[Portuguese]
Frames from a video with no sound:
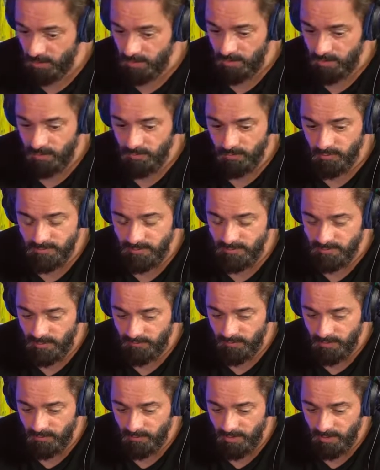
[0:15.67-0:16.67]
e você
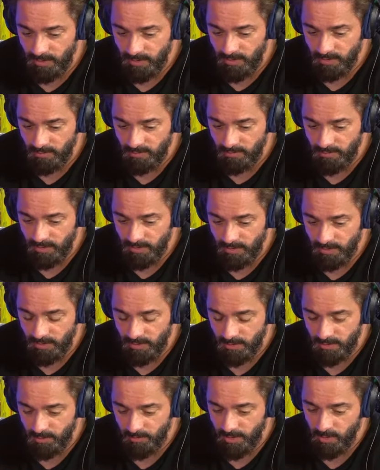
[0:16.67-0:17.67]
estava numa,
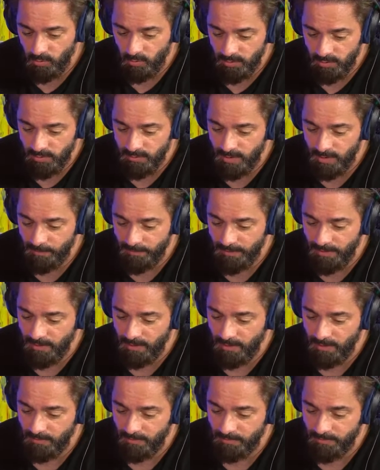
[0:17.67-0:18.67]
numa, numa corrida aí
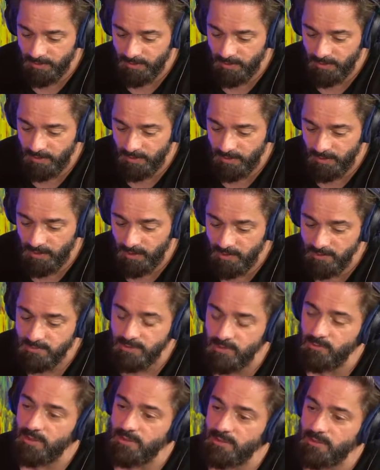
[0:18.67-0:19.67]
para a
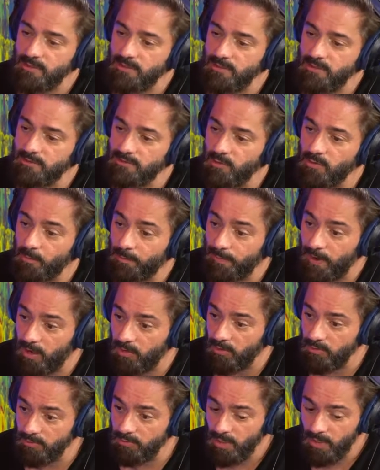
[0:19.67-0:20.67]
eleição aqui em São
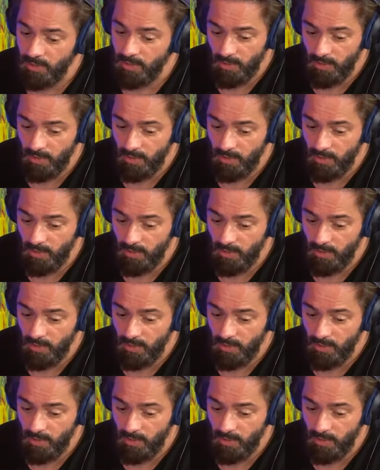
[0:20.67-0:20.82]
Paulo.